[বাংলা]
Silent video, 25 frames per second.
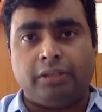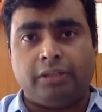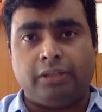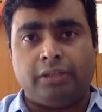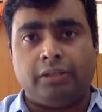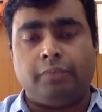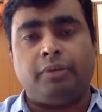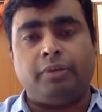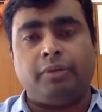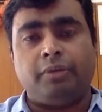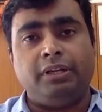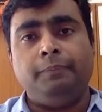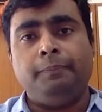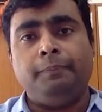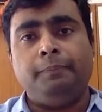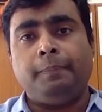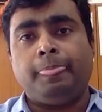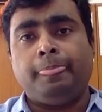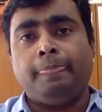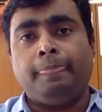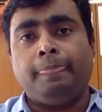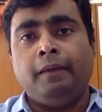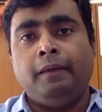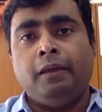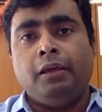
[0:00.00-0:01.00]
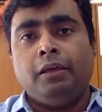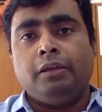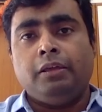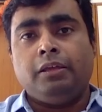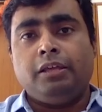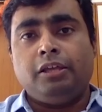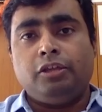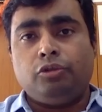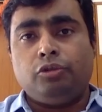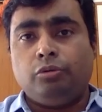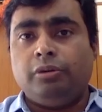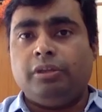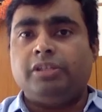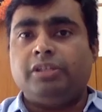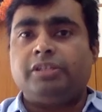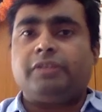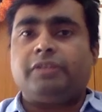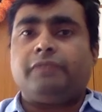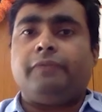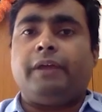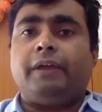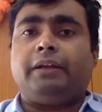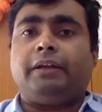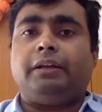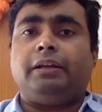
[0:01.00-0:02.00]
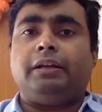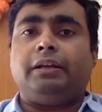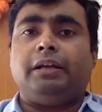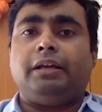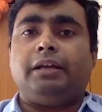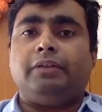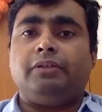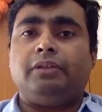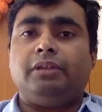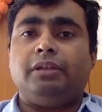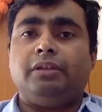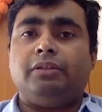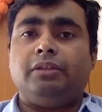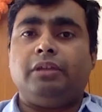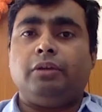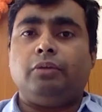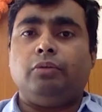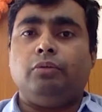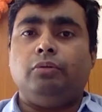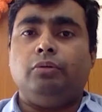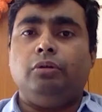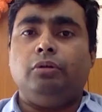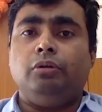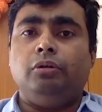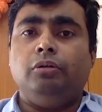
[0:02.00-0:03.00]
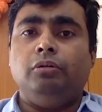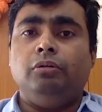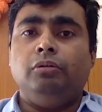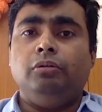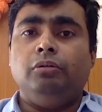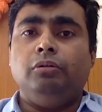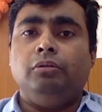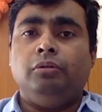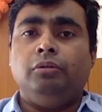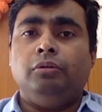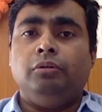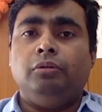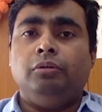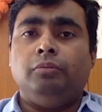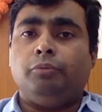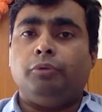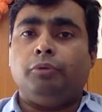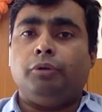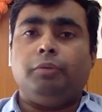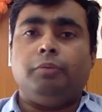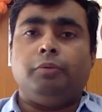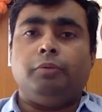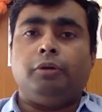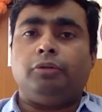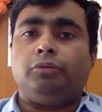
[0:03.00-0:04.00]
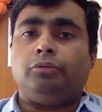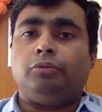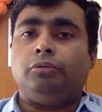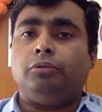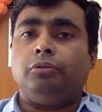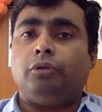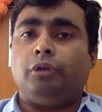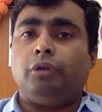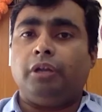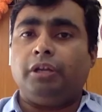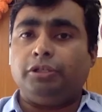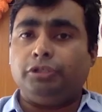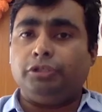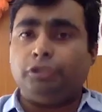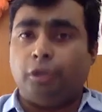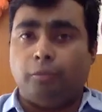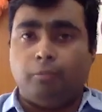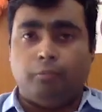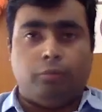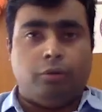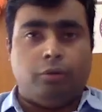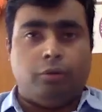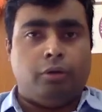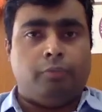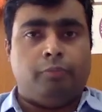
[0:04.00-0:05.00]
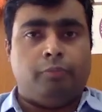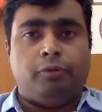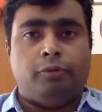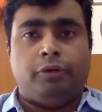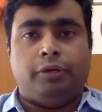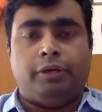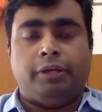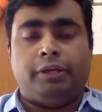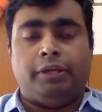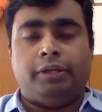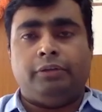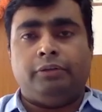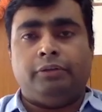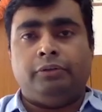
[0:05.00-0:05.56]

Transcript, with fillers: রাখতে পারি কিছু রিস্ক ফ্যাক্টর আছে যেগুলো পরিবর্তন করা সম্ভব নয়